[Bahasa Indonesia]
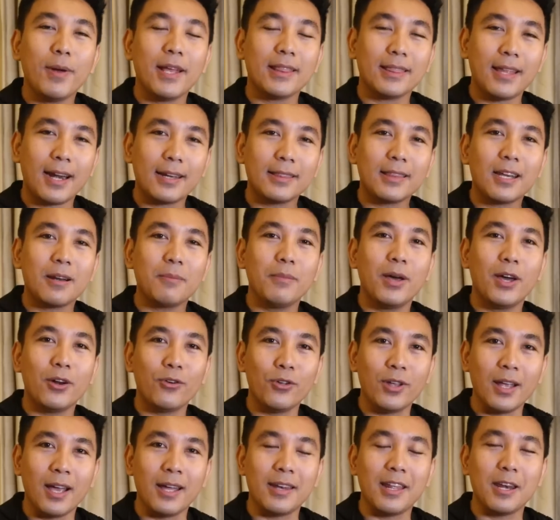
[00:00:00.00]
komentar
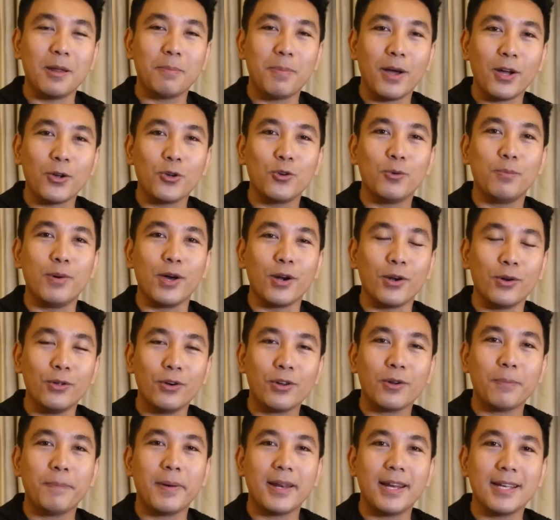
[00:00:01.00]
terbaru ya dari Pak
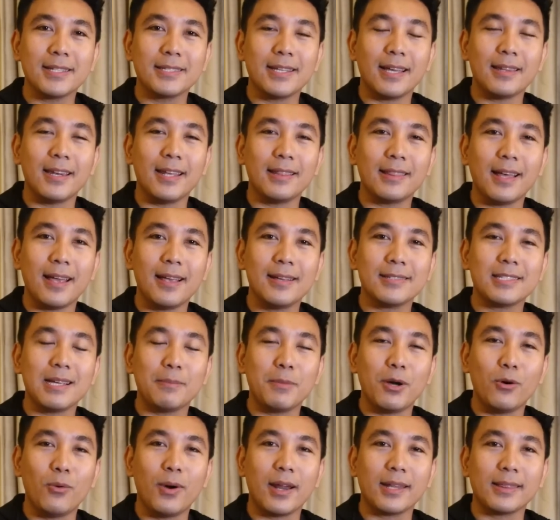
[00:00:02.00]
Gubernur pada saat ditanya
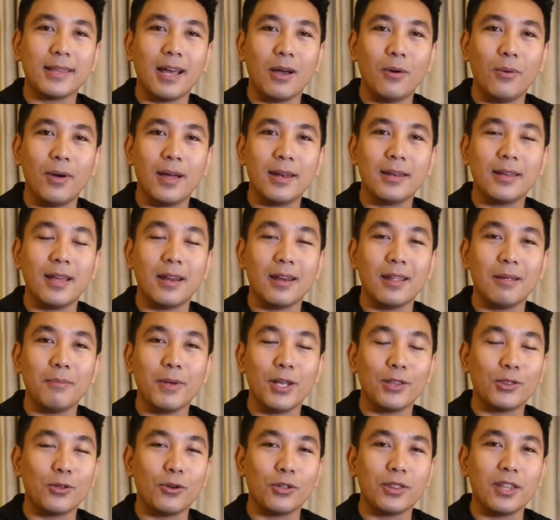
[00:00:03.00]
sama wartawan dari
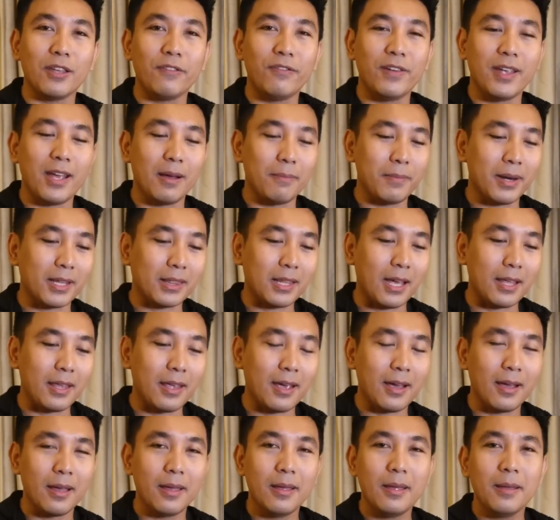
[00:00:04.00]
Metro TV yang
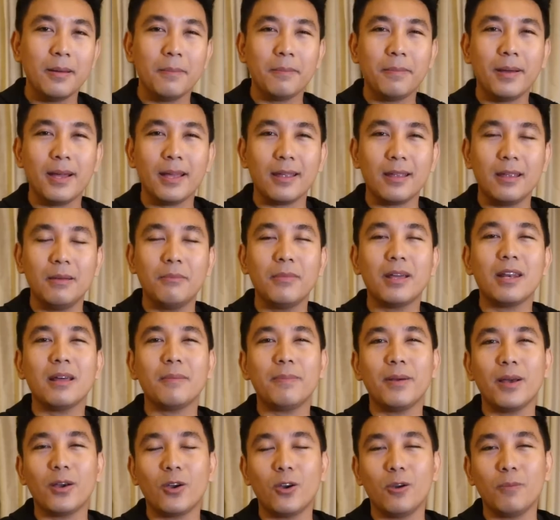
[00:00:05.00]
bertanya, Pak,
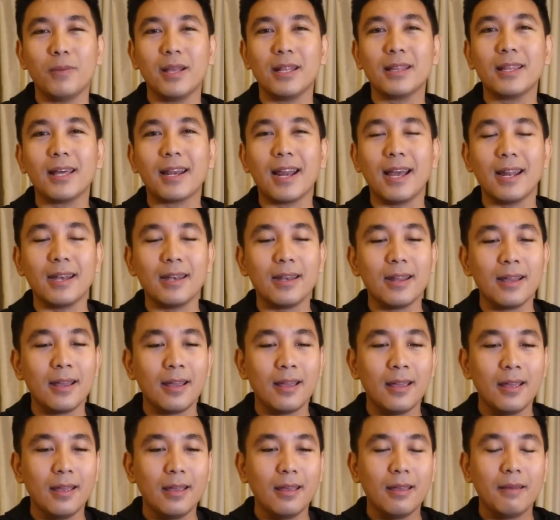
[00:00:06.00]
gimana Pak komentar
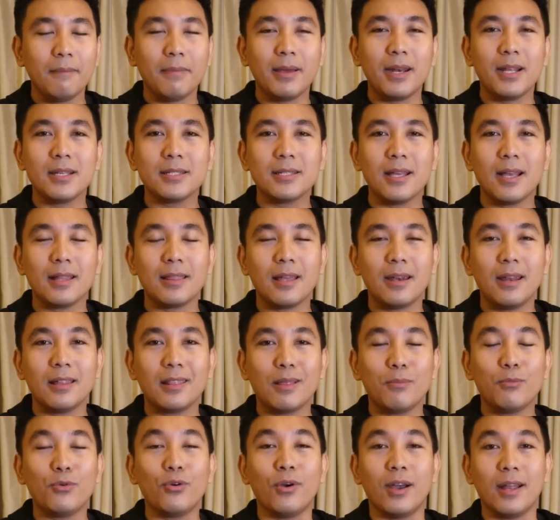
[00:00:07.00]
Anda pada saat ada
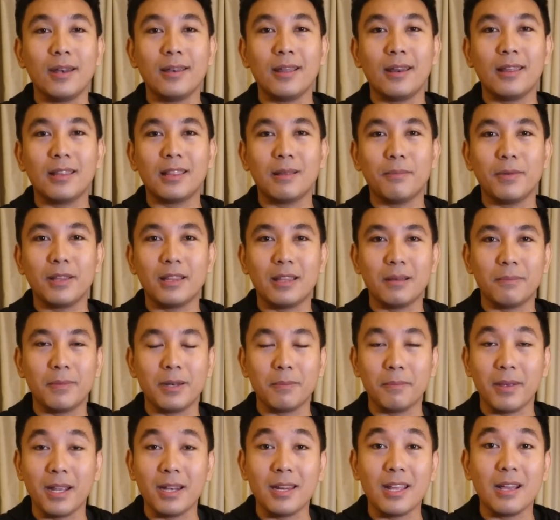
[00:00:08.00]
temuan dari
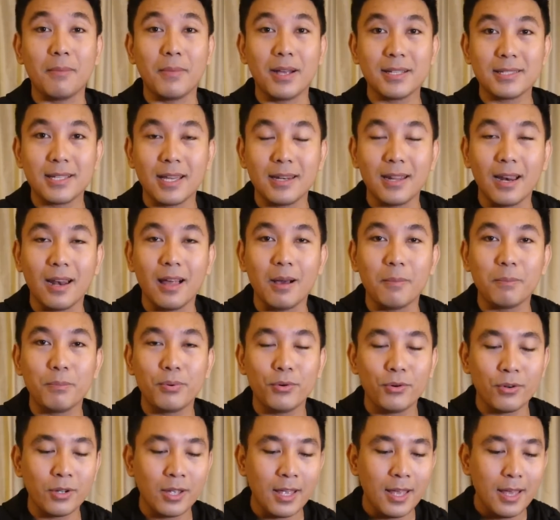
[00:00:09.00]
teman-teman media massa di
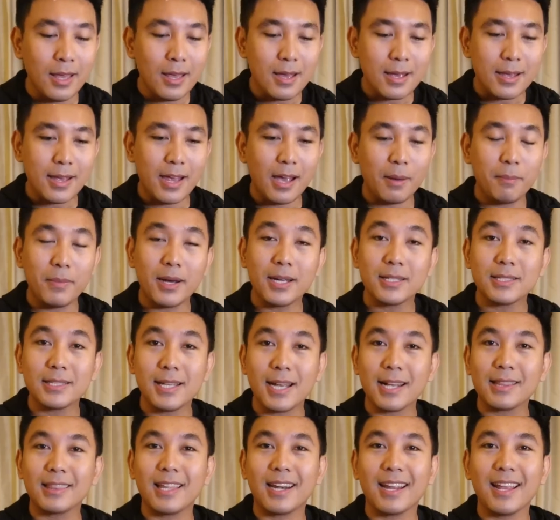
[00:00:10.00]
Lampung yang
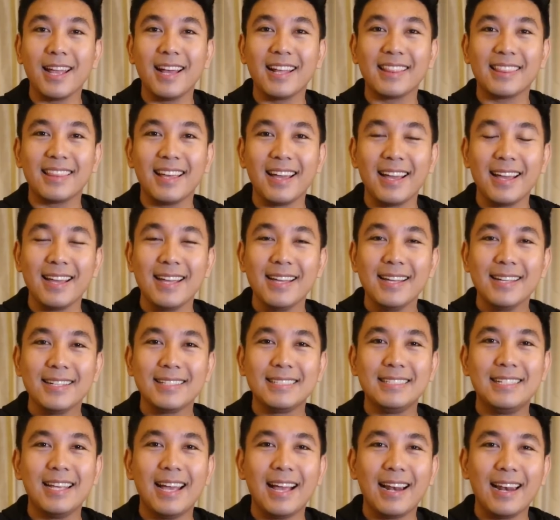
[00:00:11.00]
mengecek ternyata
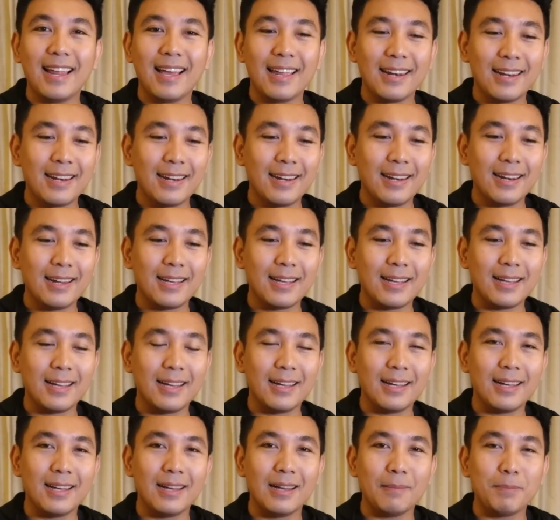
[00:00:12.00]
jalan
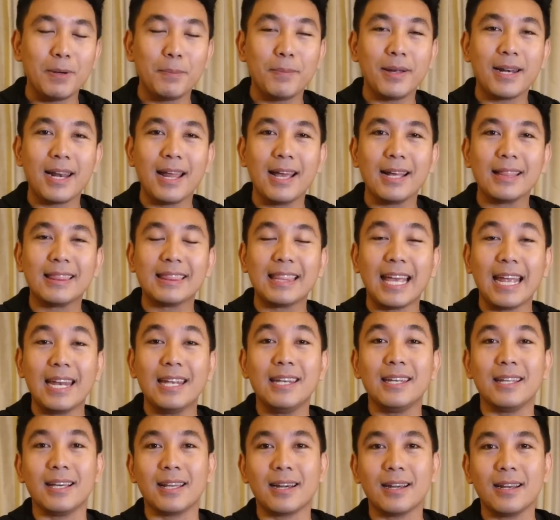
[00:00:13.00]
uh, pemenang
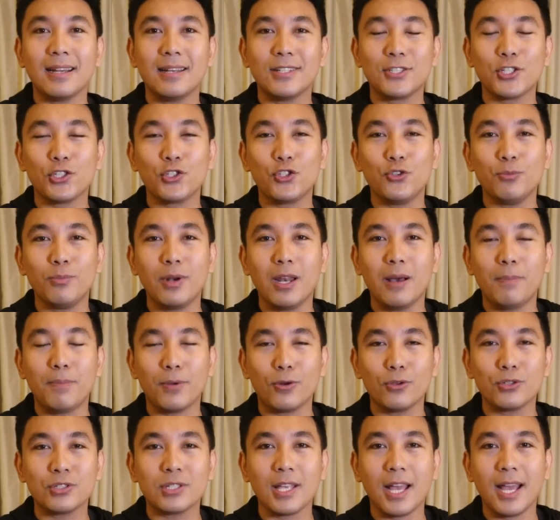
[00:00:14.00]
tender sejumlah
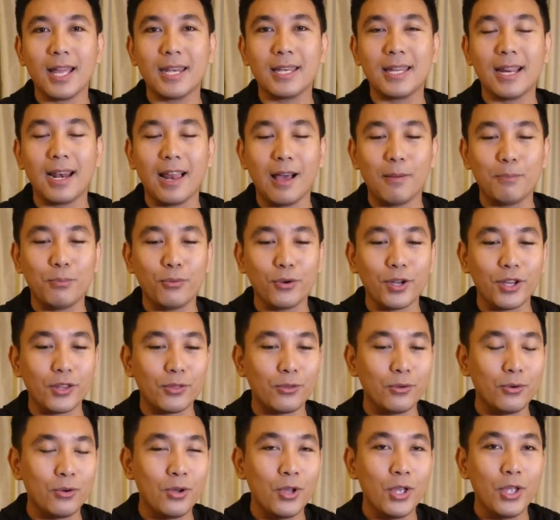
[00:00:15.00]
perusahaan di Lampung
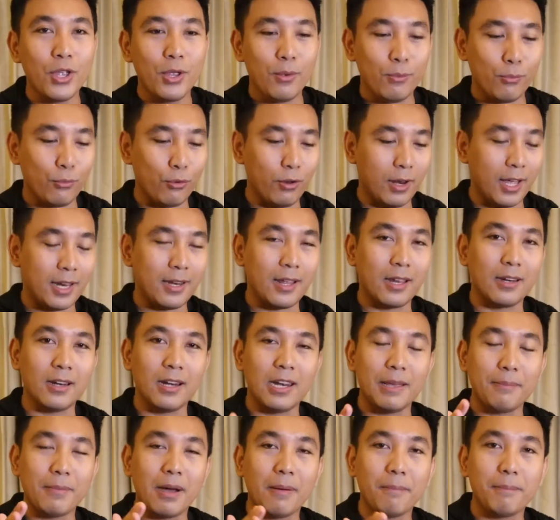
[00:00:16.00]
itu mulai
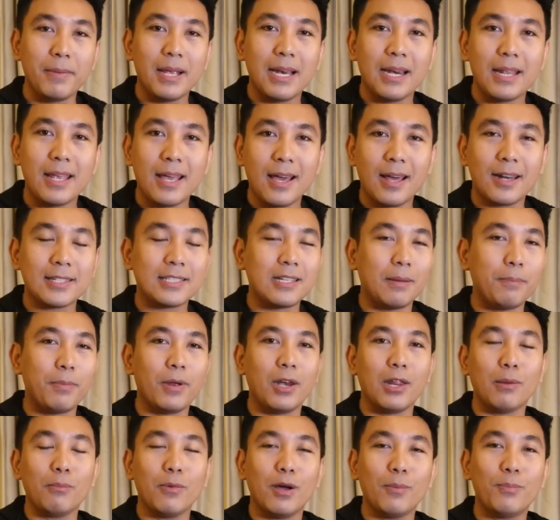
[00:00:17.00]
dari 5 miliar
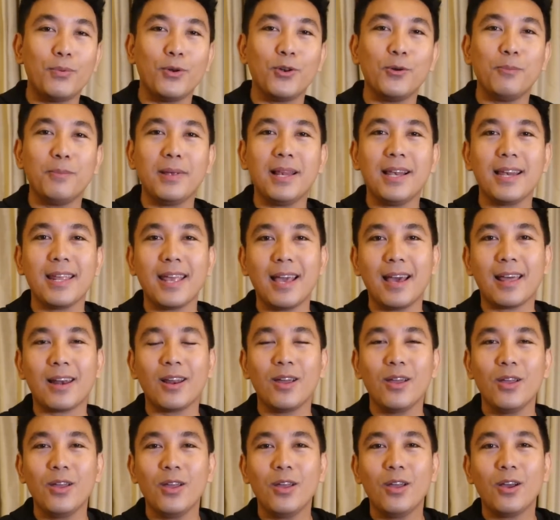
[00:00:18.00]
sampai 50
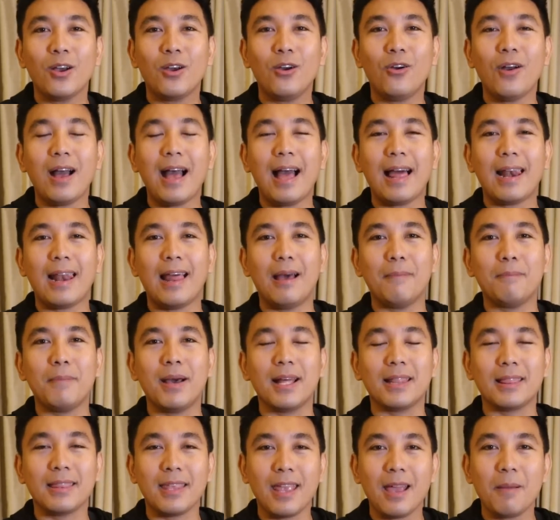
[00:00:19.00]
miliar, kok
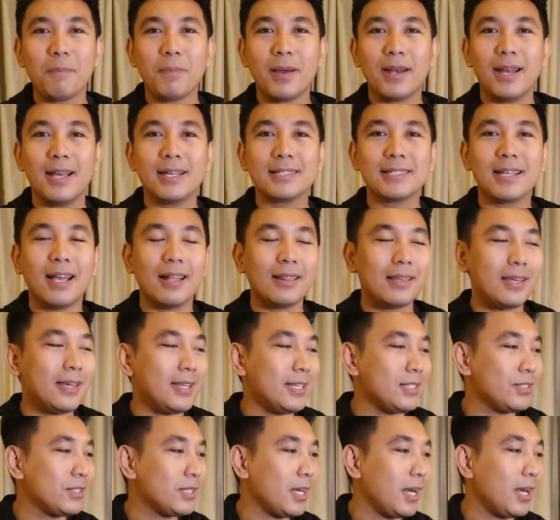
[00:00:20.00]
alamatnya pada saat
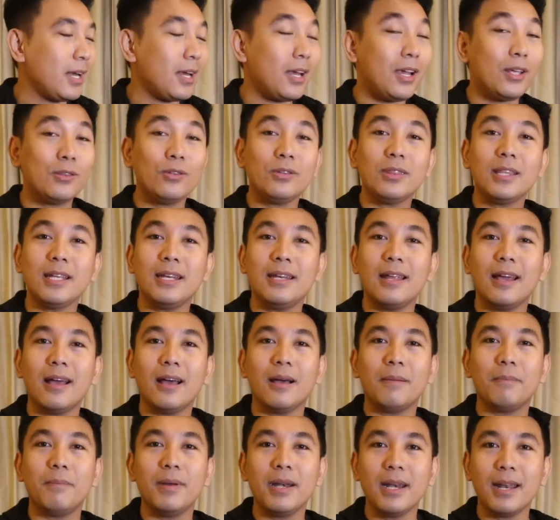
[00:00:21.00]
dicek itu
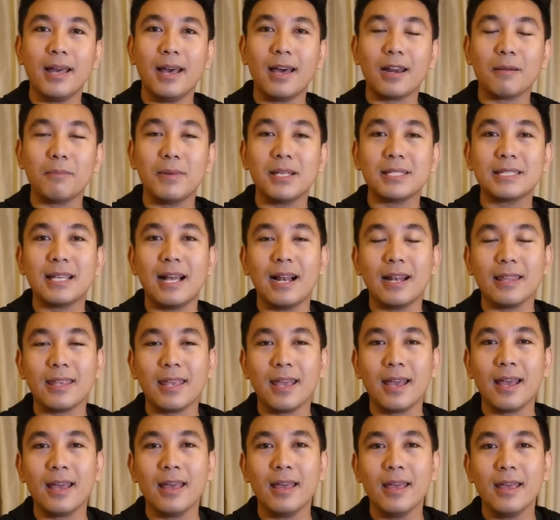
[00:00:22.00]
tidak benar.
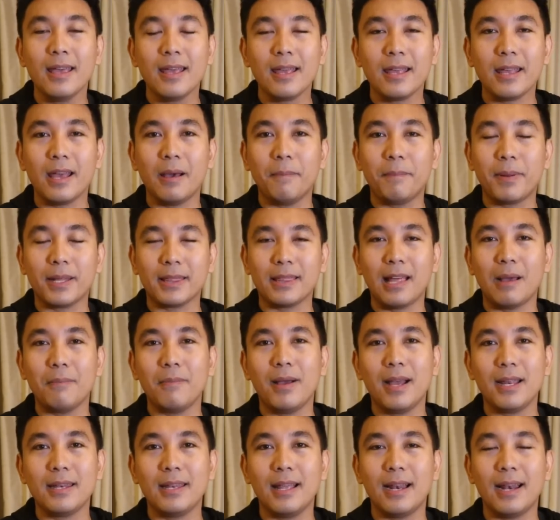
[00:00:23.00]
Misalnya yang
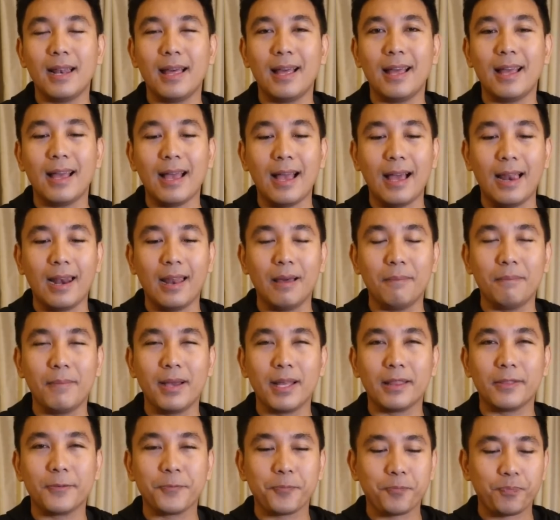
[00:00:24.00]
pertama adalah
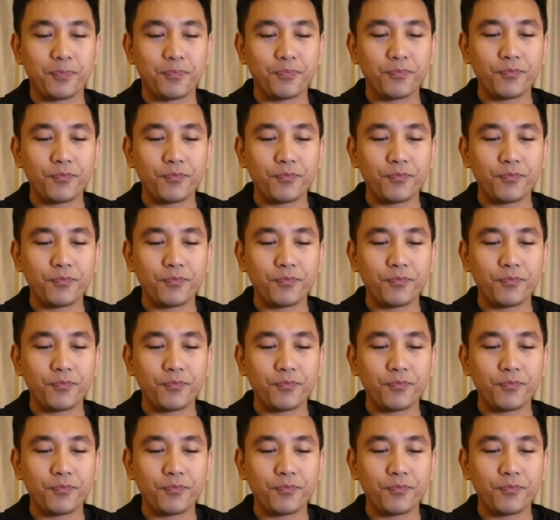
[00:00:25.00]
alamat